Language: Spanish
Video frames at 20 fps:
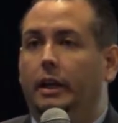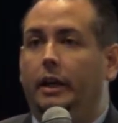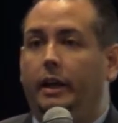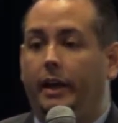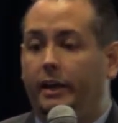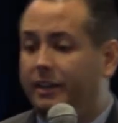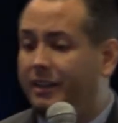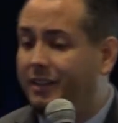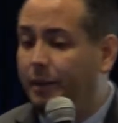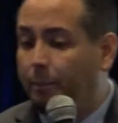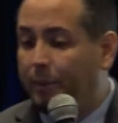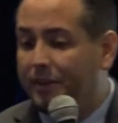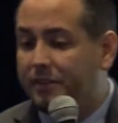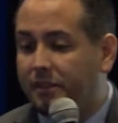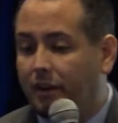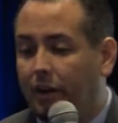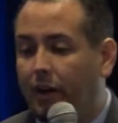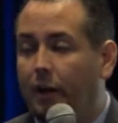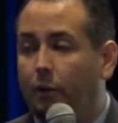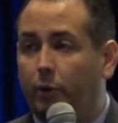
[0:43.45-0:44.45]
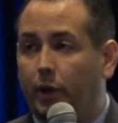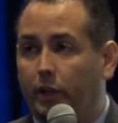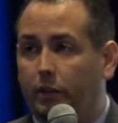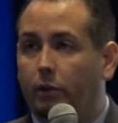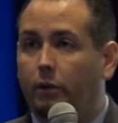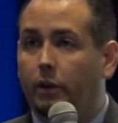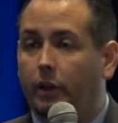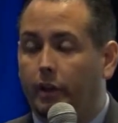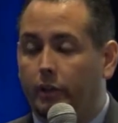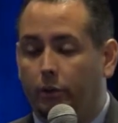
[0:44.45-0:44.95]
Es indispensable el
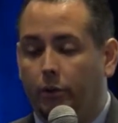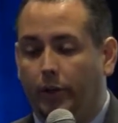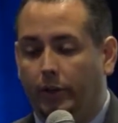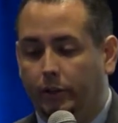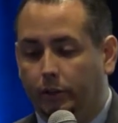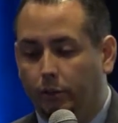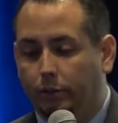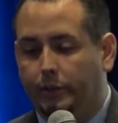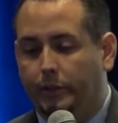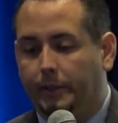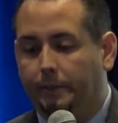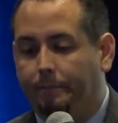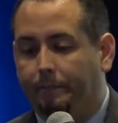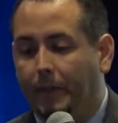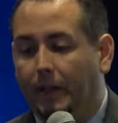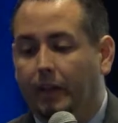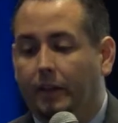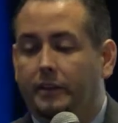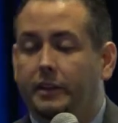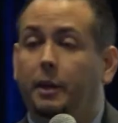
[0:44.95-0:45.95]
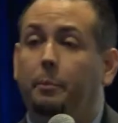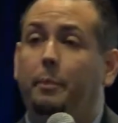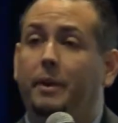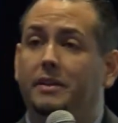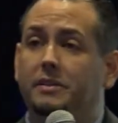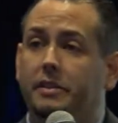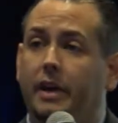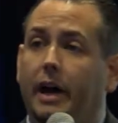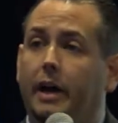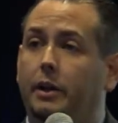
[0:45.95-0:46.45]
laboratorio dentro de la industria.
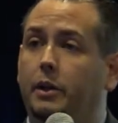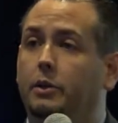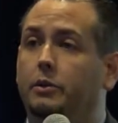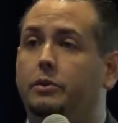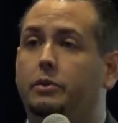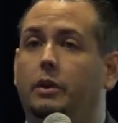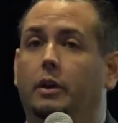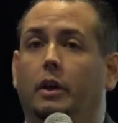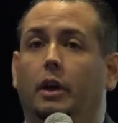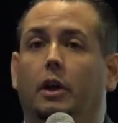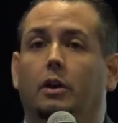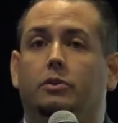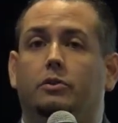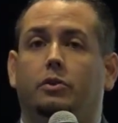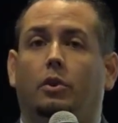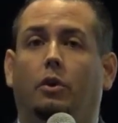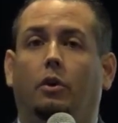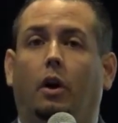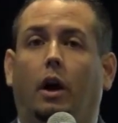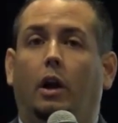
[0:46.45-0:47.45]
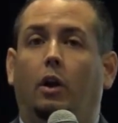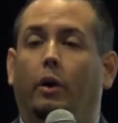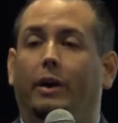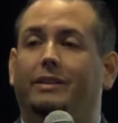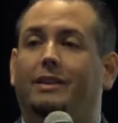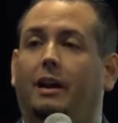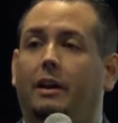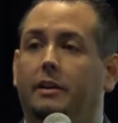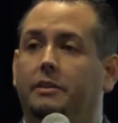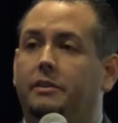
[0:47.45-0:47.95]
Dispensarios son los
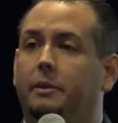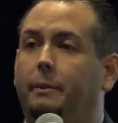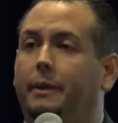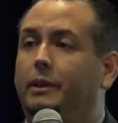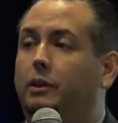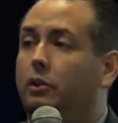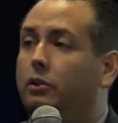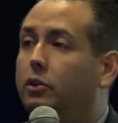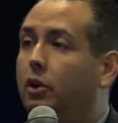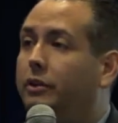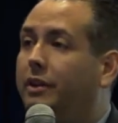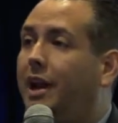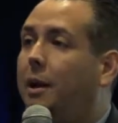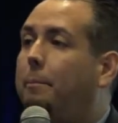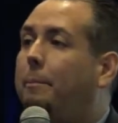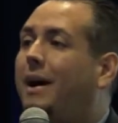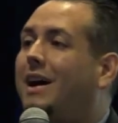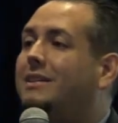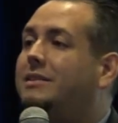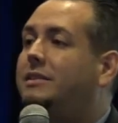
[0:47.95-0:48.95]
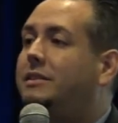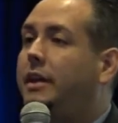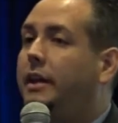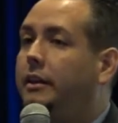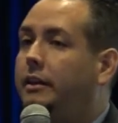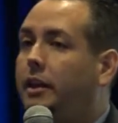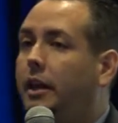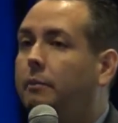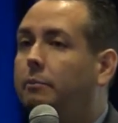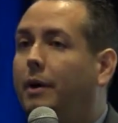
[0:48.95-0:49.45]
establecimientos donde el
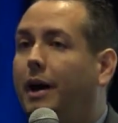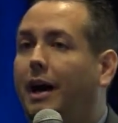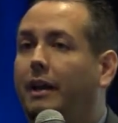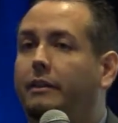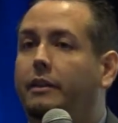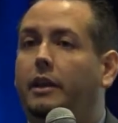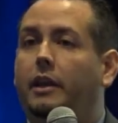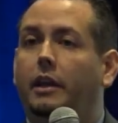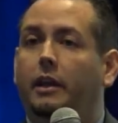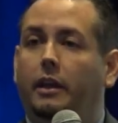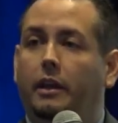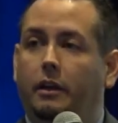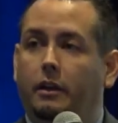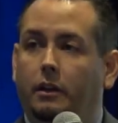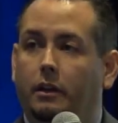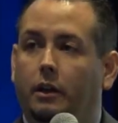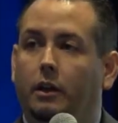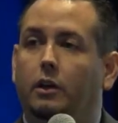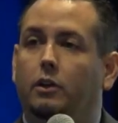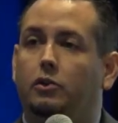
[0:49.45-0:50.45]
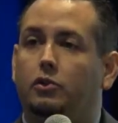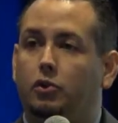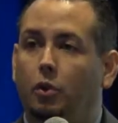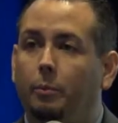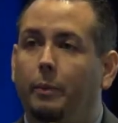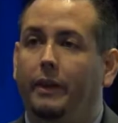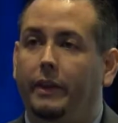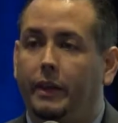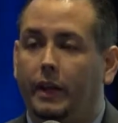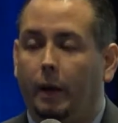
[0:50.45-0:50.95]
paciente va a adquirir sus
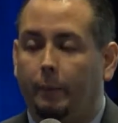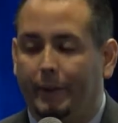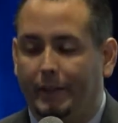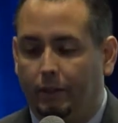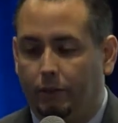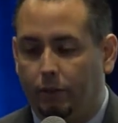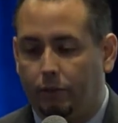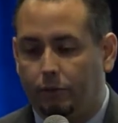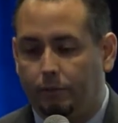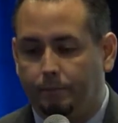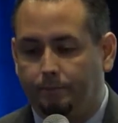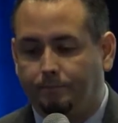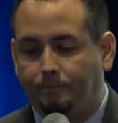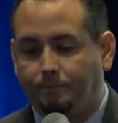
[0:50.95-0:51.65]
medicamentos.